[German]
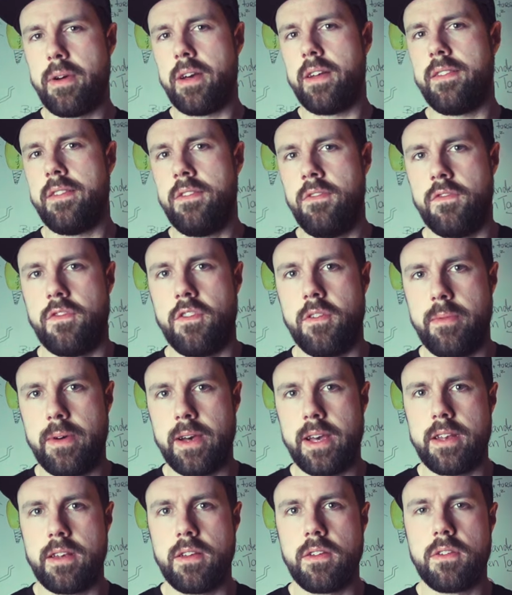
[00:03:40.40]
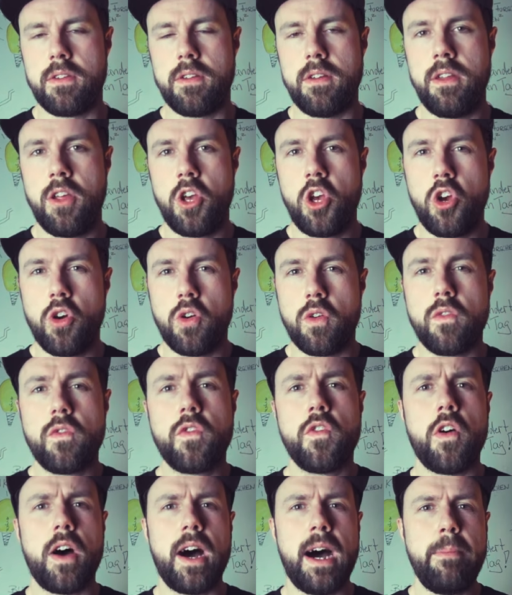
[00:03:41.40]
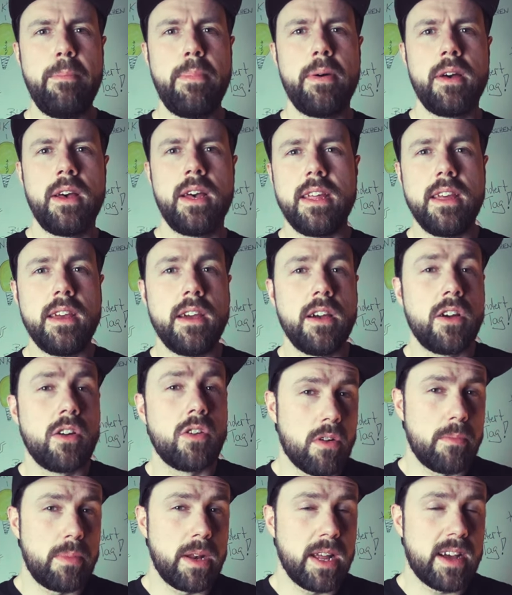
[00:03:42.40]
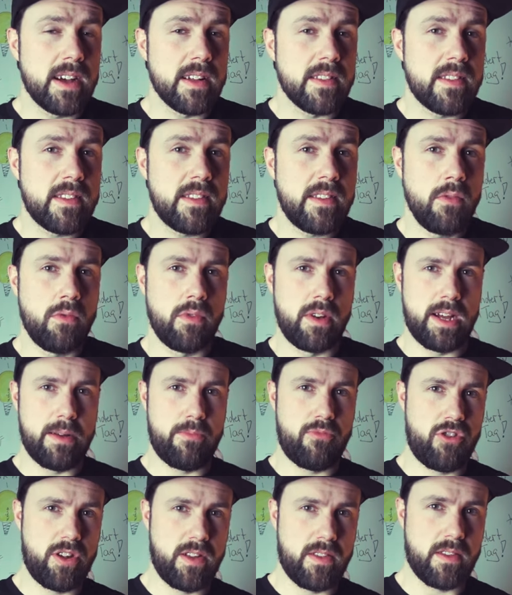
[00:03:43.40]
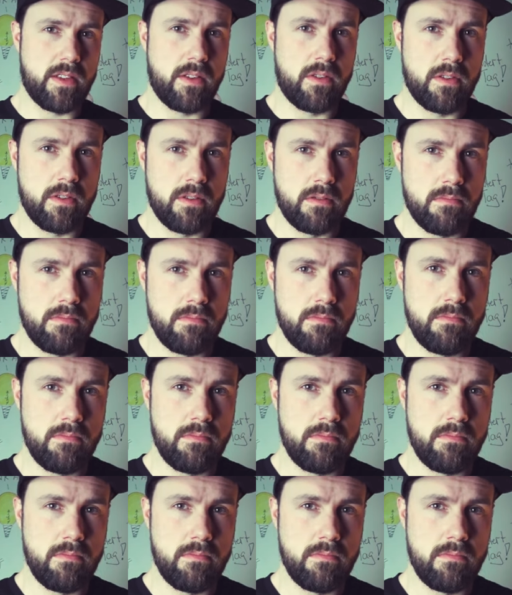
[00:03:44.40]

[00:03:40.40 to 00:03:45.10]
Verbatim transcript: Operationen vorbereiten können und vorab die Komplikationen abschätzen können.